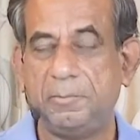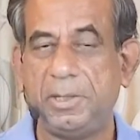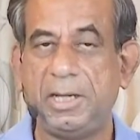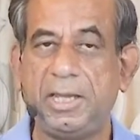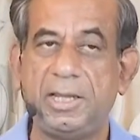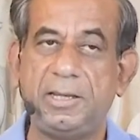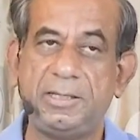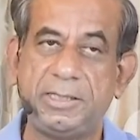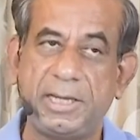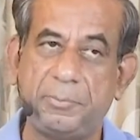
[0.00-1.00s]
मैंने
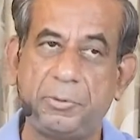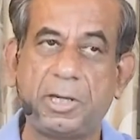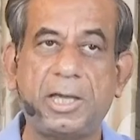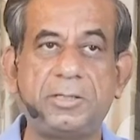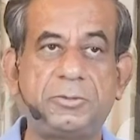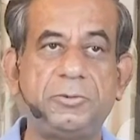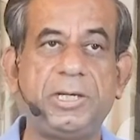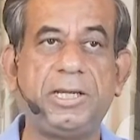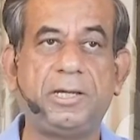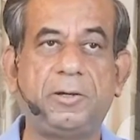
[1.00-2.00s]
ये पुकार
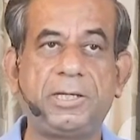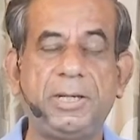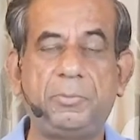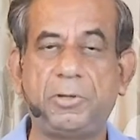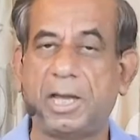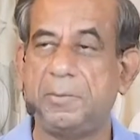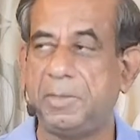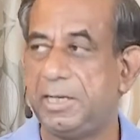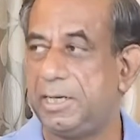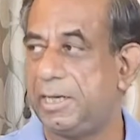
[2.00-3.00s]
सुनी है और ये पुकार
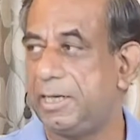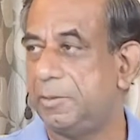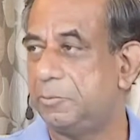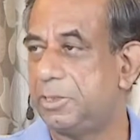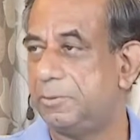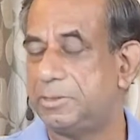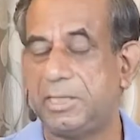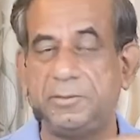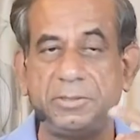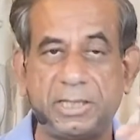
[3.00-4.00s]
मेरी नहीं है मुझे
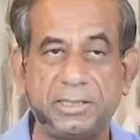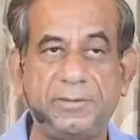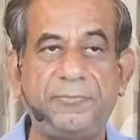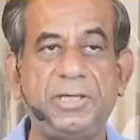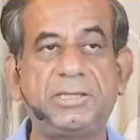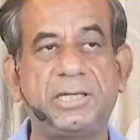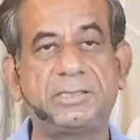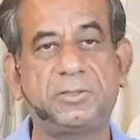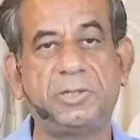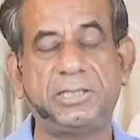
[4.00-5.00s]
शेरविंद कहते हैं फेथ
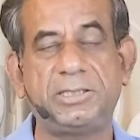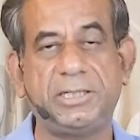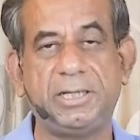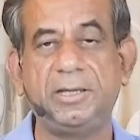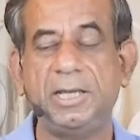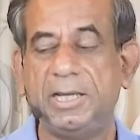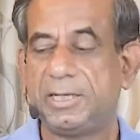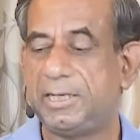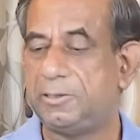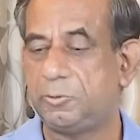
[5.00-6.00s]
कैसा होना चाहिए
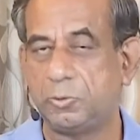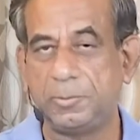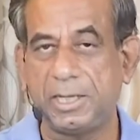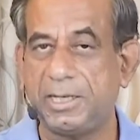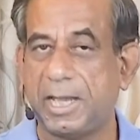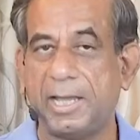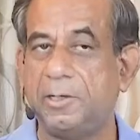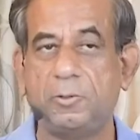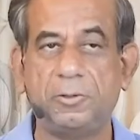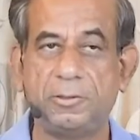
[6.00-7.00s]
कि तुम नहीं आए
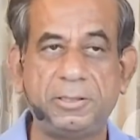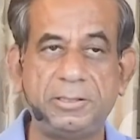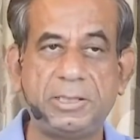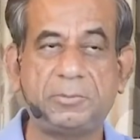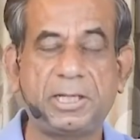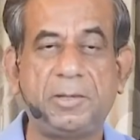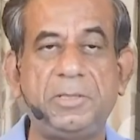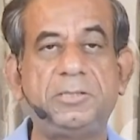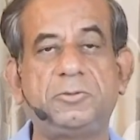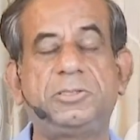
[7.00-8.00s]
हो जब तक
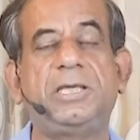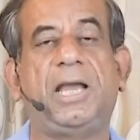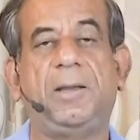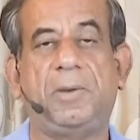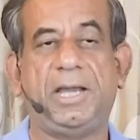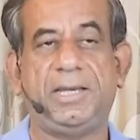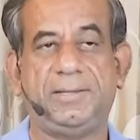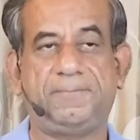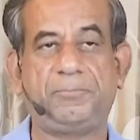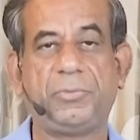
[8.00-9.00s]
हम ये सोचते हैं हम आए
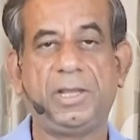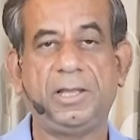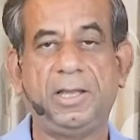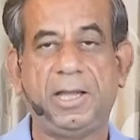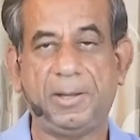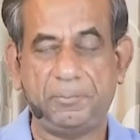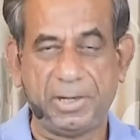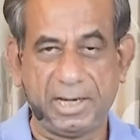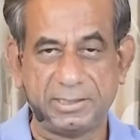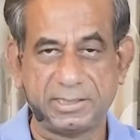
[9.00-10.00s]
हैं हम
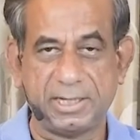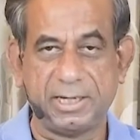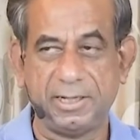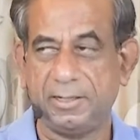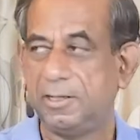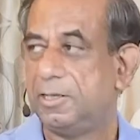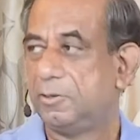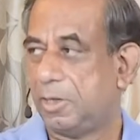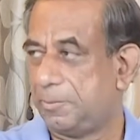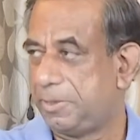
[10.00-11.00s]
प्रयास करेंगे
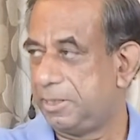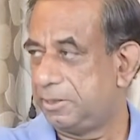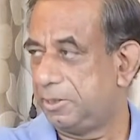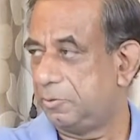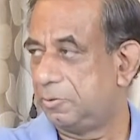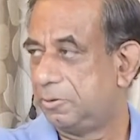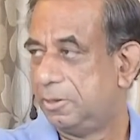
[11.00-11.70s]
तो आप गिरते हो